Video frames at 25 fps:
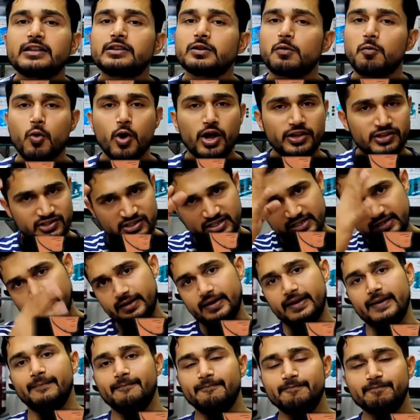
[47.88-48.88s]
पहने तो वो अच्छी
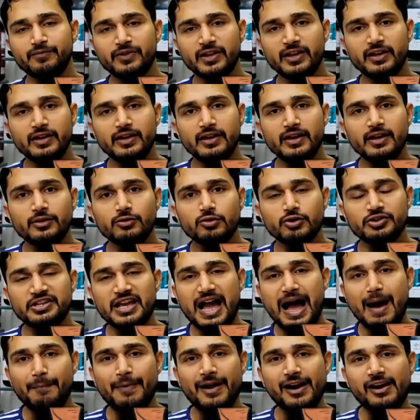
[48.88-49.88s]
लगे तो
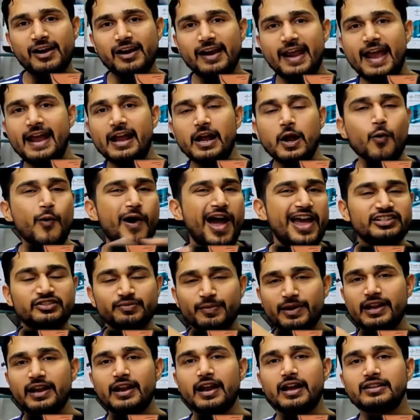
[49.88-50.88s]
यहां पर रैंक
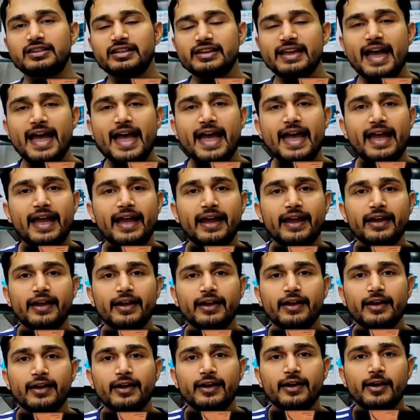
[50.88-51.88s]
वाइज मैंने रख दिया है
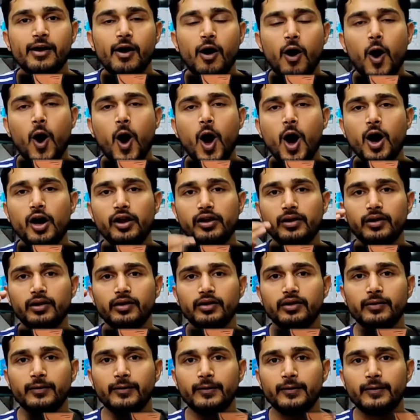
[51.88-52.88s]

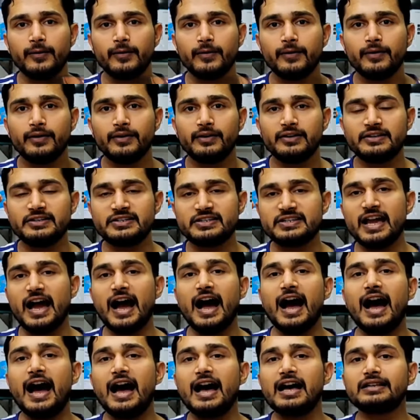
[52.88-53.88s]
और
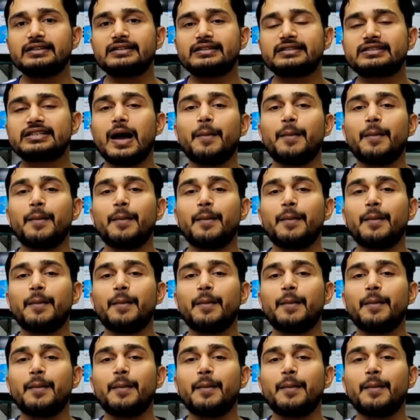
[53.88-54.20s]
यहां